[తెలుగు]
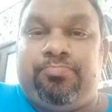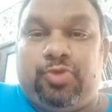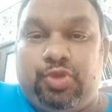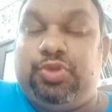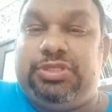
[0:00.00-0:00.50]

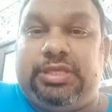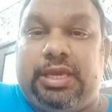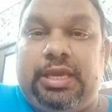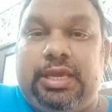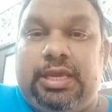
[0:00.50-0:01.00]
చూస్తే
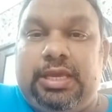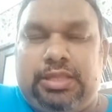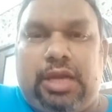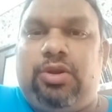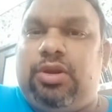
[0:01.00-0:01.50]

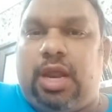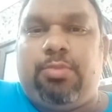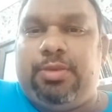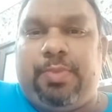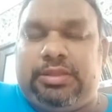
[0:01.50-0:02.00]
దాంట్లో
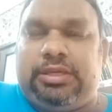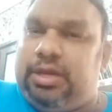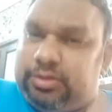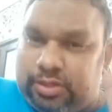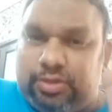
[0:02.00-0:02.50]
రాముడి పాత్ర
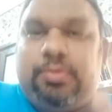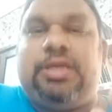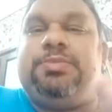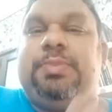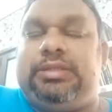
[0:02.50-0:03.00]
నాకు
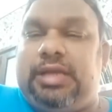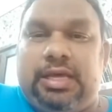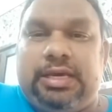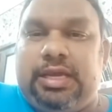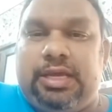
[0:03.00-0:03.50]
దగుల్బాజీ పాత్ర
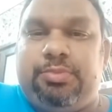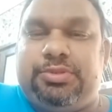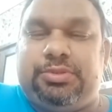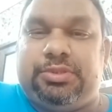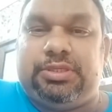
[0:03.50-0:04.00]
లాగానే
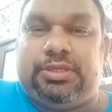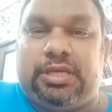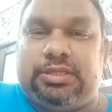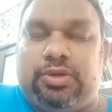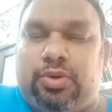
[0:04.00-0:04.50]
అనిపిస్తుంది
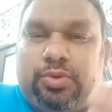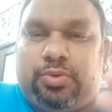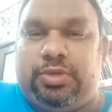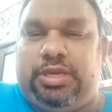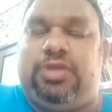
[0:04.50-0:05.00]
అతనిలో
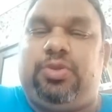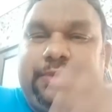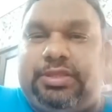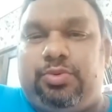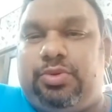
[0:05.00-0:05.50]
ఏదో
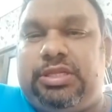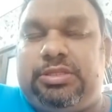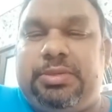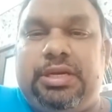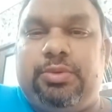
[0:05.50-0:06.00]
పెద్ద
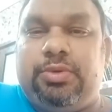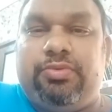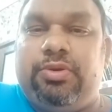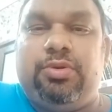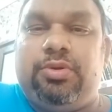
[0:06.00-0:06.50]
ఉన్నతమైనటువంటి
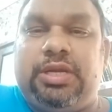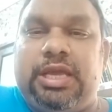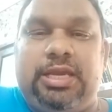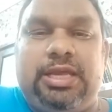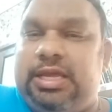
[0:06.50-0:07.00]
విలువలు
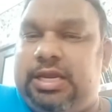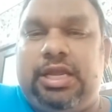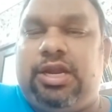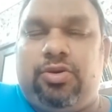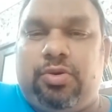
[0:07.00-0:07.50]
ఉన్నాయని
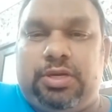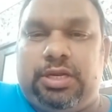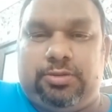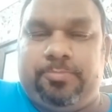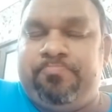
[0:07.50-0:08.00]
నేను
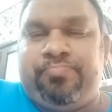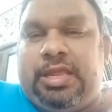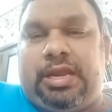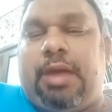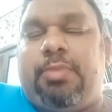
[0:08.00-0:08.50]
అనుకోవట్లేదు
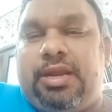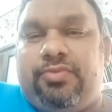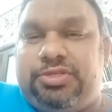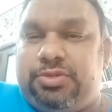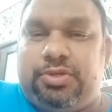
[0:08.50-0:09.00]
రామాయణ
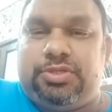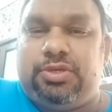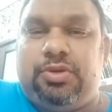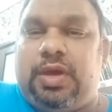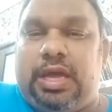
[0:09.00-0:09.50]

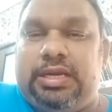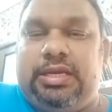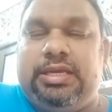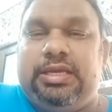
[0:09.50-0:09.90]
విశ్వరక్షణలో ఆల్రెడీ